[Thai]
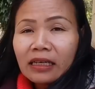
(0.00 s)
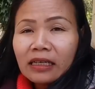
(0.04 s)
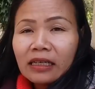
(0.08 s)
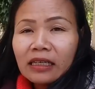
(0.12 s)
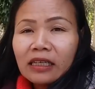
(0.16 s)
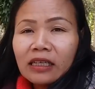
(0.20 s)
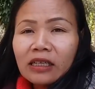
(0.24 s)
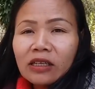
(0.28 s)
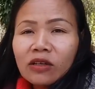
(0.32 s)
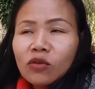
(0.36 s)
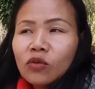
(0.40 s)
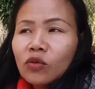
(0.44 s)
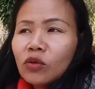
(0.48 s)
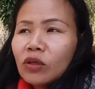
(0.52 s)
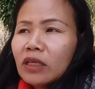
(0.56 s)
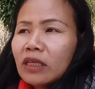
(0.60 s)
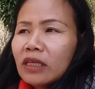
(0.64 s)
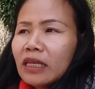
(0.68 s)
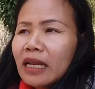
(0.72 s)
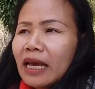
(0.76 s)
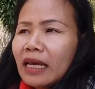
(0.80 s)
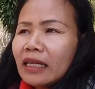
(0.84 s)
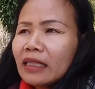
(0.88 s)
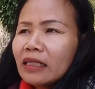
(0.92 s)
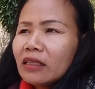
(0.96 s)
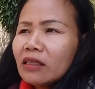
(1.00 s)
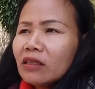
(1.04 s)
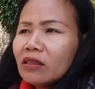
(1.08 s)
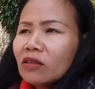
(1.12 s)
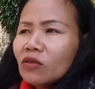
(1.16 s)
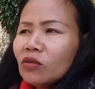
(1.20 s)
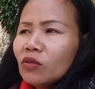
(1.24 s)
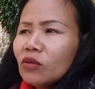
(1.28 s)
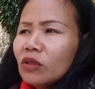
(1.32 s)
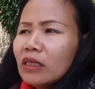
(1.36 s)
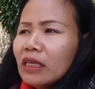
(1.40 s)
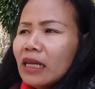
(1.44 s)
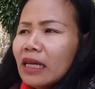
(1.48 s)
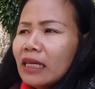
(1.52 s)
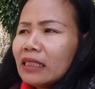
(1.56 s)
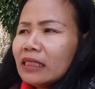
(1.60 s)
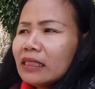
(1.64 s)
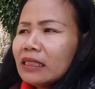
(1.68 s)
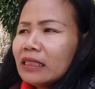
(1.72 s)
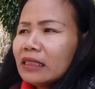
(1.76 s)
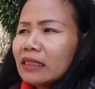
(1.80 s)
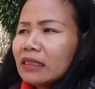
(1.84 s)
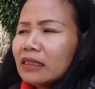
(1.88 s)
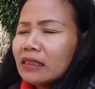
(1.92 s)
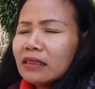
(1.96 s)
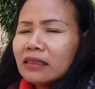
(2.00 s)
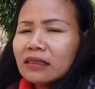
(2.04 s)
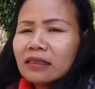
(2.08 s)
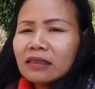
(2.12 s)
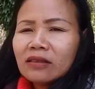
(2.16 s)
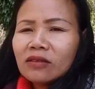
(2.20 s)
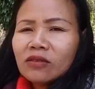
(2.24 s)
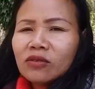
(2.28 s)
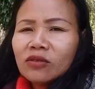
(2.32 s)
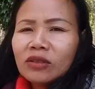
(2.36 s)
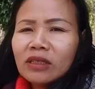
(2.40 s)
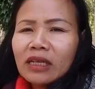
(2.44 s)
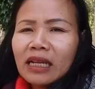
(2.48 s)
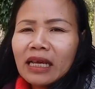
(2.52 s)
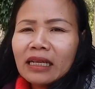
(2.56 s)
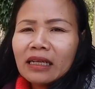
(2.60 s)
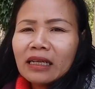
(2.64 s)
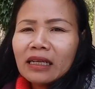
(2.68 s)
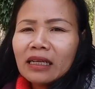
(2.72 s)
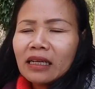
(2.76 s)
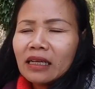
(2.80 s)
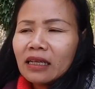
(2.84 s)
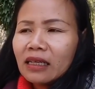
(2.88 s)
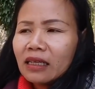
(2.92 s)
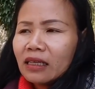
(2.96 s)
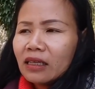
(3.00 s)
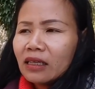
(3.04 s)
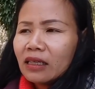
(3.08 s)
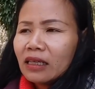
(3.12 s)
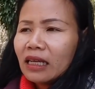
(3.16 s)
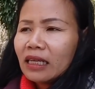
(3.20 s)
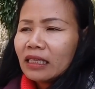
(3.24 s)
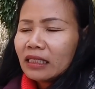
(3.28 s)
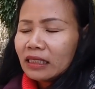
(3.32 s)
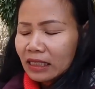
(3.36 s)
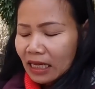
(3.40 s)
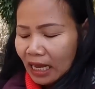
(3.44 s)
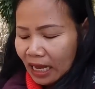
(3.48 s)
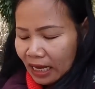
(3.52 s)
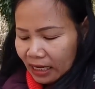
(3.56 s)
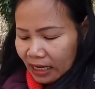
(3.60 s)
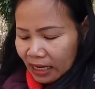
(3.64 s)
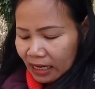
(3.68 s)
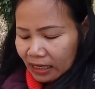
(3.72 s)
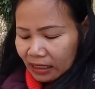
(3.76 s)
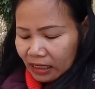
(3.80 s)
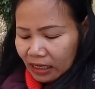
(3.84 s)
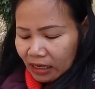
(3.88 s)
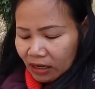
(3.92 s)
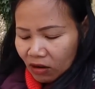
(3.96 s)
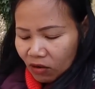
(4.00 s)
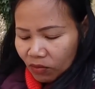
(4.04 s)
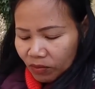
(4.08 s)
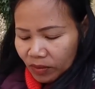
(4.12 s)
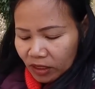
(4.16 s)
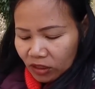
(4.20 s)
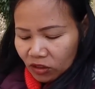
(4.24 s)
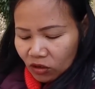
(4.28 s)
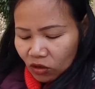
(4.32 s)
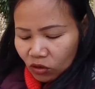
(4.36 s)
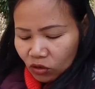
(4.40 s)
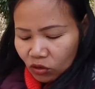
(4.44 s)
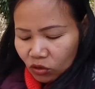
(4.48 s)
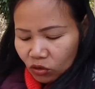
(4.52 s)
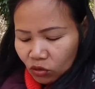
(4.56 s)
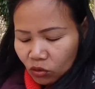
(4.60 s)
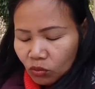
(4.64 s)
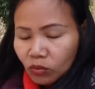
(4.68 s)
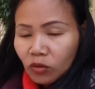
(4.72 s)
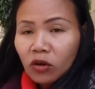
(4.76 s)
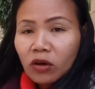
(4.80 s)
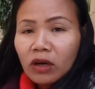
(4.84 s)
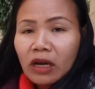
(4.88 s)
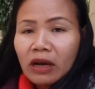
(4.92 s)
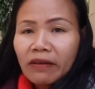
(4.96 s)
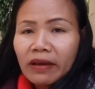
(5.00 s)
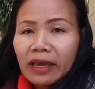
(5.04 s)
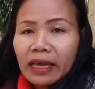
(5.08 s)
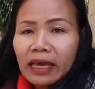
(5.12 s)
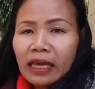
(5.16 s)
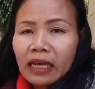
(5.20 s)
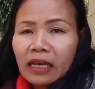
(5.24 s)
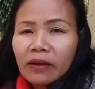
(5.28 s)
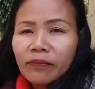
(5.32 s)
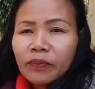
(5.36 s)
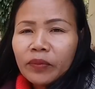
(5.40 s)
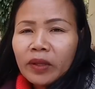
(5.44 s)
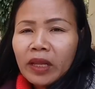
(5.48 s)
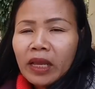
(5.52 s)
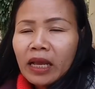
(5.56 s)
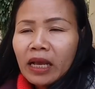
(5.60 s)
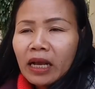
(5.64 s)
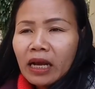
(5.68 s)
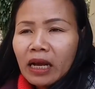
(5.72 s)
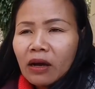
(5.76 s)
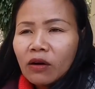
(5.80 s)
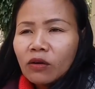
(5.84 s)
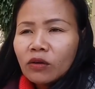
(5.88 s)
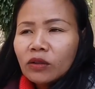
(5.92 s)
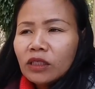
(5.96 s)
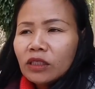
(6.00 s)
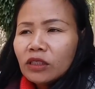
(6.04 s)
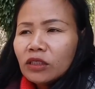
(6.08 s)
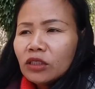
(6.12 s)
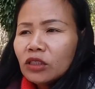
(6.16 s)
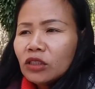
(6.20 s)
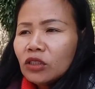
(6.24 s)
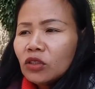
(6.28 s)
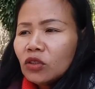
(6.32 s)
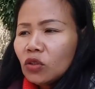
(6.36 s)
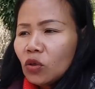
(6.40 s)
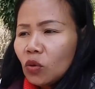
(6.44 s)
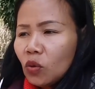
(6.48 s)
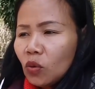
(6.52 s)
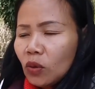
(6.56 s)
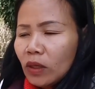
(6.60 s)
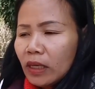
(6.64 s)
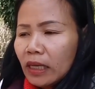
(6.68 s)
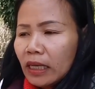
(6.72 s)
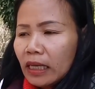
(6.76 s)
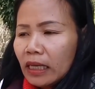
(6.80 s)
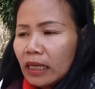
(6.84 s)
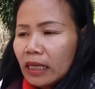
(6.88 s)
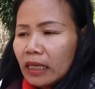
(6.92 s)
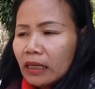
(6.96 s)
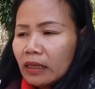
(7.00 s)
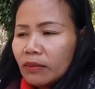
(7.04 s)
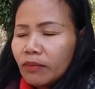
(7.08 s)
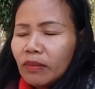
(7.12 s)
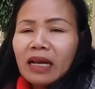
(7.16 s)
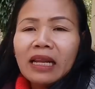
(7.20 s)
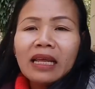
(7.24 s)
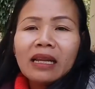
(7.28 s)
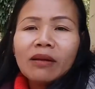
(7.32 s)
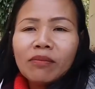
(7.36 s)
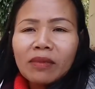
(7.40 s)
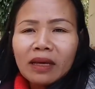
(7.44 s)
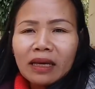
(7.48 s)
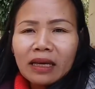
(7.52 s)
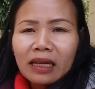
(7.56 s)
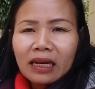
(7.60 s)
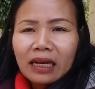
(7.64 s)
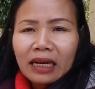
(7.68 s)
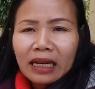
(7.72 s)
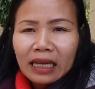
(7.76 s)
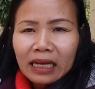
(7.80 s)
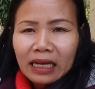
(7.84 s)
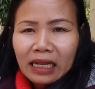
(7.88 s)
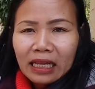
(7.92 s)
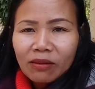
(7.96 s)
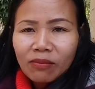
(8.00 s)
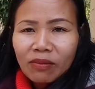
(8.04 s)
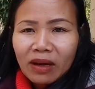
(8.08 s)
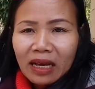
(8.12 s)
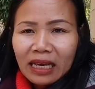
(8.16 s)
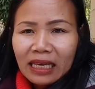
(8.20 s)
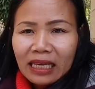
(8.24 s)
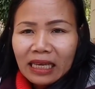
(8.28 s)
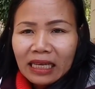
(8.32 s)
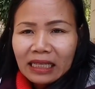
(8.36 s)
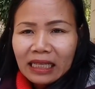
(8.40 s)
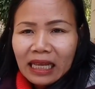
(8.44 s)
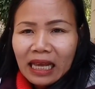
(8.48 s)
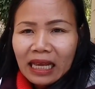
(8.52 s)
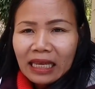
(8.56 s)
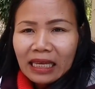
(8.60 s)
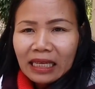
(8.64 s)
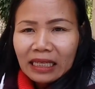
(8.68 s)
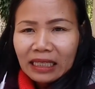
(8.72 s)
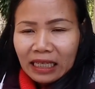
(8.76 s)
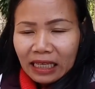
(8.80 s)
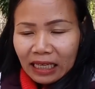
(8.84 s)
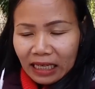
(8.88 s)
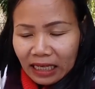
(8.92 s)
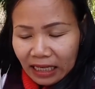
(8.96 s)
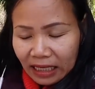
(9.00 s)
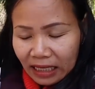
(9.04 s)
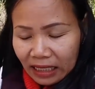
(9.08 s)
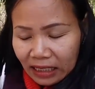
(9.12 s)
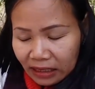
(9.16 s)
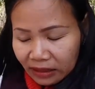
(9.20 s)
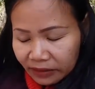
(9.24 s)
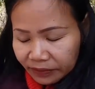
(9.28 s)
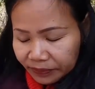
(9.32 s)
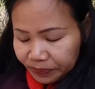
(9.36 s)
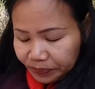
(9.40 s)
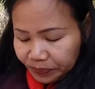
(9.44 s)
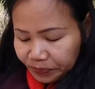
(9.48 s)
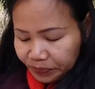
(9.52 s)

คือคุณนัดคุณนัดคุณนัด นัดจังนะที่เขามีช่อง YouTube ของเขาเอง เขาจะส่งเมล็ดเครดิตมาให้เยต้าอีกทีหนึ่ง